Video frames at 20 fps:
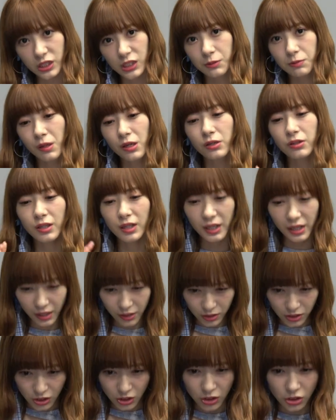芝浦
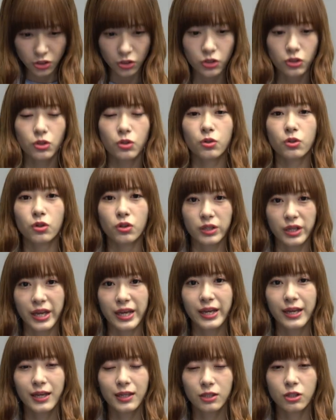ハウスというところで